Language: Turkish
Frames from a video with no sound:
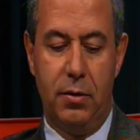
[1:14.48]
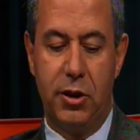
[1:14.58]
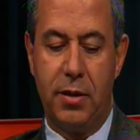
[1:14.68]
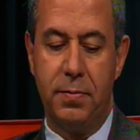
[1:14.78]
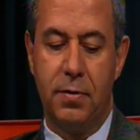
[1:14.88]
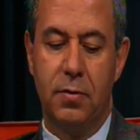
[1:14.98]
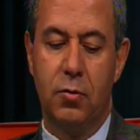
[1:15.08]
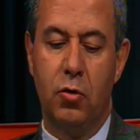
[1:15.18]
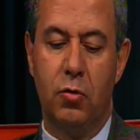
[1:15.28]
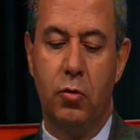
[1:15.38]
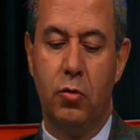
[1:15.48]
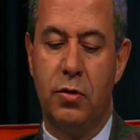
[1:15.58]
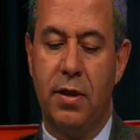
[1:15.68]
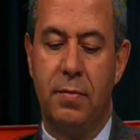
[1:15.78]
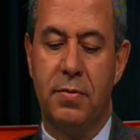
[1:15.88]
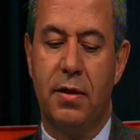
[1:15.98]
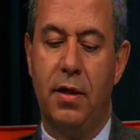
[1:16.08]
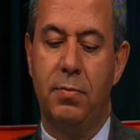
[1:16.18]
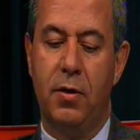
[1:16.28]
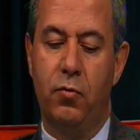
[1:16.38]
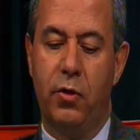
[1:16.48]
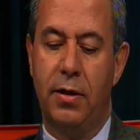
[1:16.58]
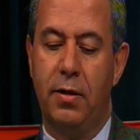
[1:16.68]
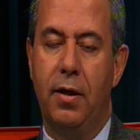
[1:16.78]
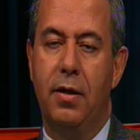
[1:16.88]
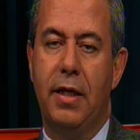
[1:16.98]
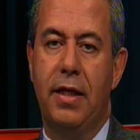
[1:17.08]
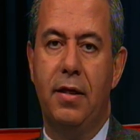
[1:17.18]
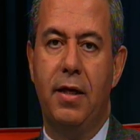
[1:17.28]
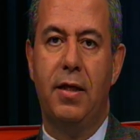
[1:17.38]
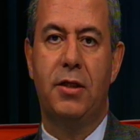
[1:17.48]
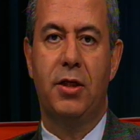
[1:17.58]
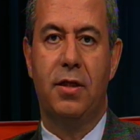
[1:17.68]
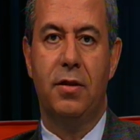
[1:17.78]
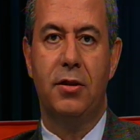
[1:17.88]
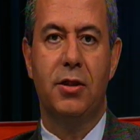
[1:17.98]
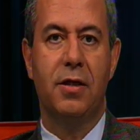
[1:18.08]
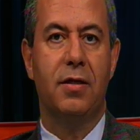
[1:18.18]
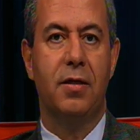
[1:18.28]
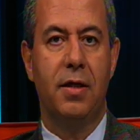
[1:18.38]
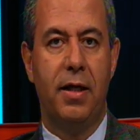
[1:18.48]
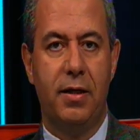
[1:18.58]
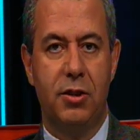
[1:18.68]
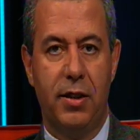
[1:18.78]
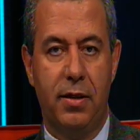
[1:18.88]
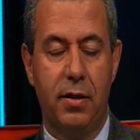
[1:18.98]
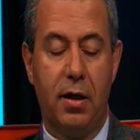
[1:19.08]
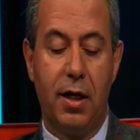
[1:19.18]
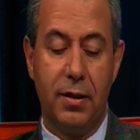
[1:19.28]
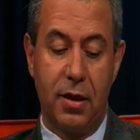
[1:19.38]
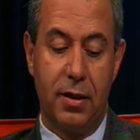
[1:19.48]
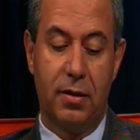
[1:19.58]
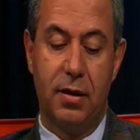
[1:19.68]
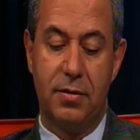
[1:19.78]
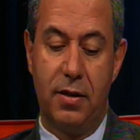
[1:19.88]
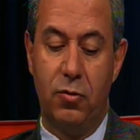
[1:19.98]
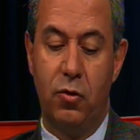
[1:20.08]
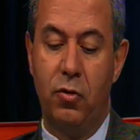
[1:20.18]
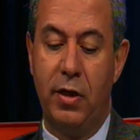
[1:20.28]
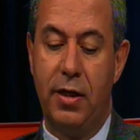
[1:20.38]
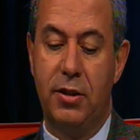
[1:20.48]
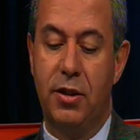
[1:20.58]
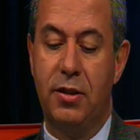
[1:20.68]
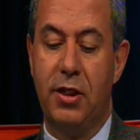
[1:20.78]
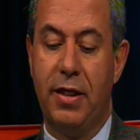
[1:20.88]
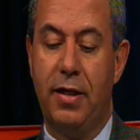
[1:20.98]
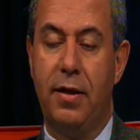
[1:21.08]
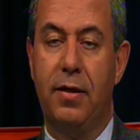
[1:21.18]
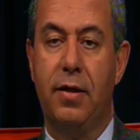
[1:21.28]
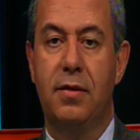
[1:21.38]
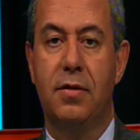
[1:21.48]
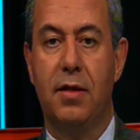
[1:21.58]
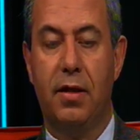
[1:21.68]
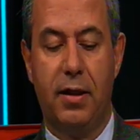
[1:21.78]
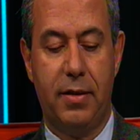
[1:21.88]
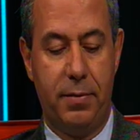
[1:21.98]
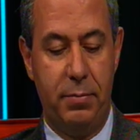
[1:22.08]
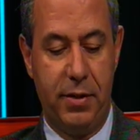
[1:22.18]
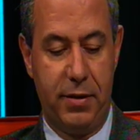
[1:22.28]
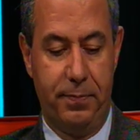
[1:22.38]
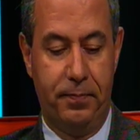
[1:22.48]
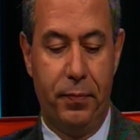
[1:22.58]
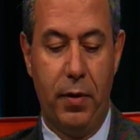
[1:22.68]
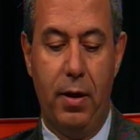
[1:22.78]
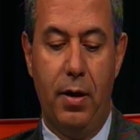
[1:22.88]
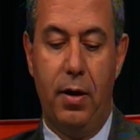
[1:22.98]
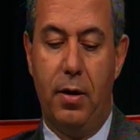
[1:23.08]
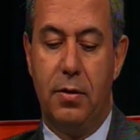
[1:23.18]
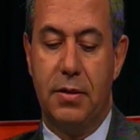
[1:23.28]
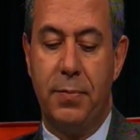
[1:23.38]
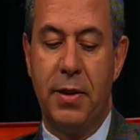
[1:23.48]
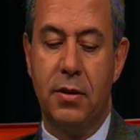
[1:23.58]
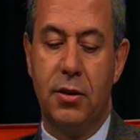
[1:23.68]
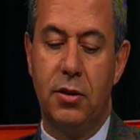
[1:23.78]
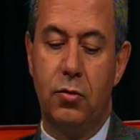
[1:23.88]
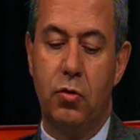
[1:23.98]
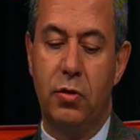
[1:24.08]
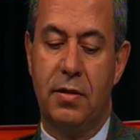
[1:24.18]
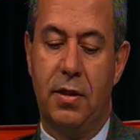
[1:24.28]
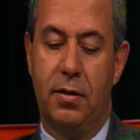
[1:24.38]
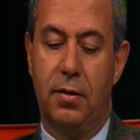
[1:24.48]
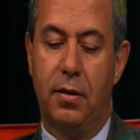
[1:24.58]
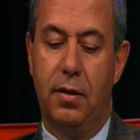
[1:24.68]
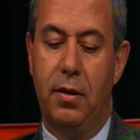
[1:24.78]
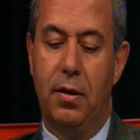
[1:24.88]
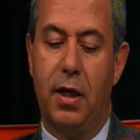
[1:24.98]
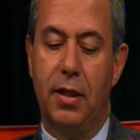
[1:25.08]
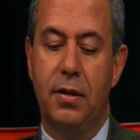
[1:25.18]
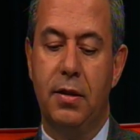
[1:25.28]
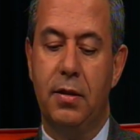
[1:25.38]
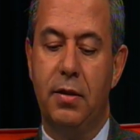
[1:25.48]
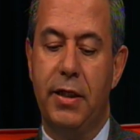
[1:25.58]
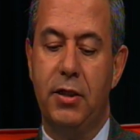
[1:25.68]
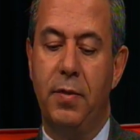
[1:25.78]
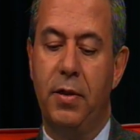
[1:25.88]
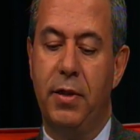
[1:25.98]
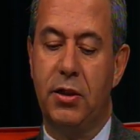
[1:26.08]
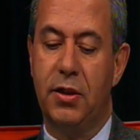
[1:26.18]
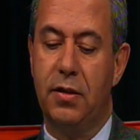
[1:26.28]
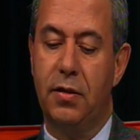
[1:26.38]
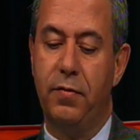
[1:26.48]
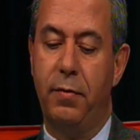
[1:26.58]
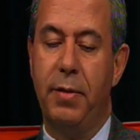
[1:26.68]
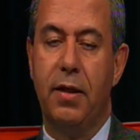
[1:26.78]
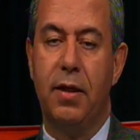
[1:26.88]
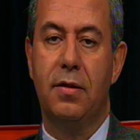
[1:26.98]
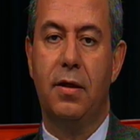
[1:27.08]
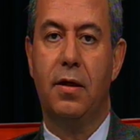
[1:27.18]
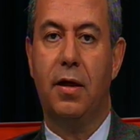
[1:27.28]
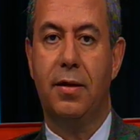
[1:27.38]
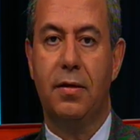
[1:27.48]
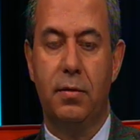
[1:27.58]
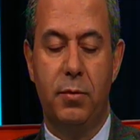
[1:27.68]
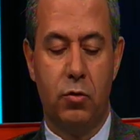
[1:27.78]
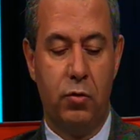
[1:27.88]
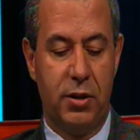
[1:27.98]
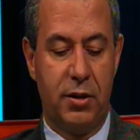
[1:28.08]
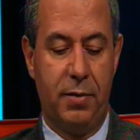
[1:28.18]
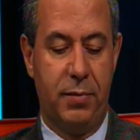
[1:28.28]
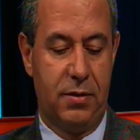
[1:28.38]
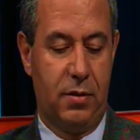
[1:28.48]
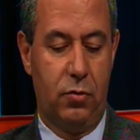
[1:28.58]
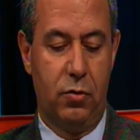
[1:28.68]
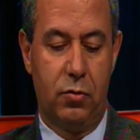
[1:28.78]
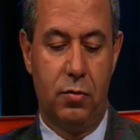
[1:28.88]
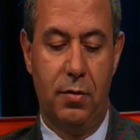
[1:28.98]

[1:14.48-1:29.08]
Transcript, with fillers: Jobs son 30 senemize damga vuran, kendi geleceğini, şirketinin geleceğini, hatta hatta sektörünün geleceğini şekillendiren insanlardan biri. Zaman akışı çok hızlandı algının değişmeye başladığı ve beklentilerin arttığı bir süreçten bahsediyoruz.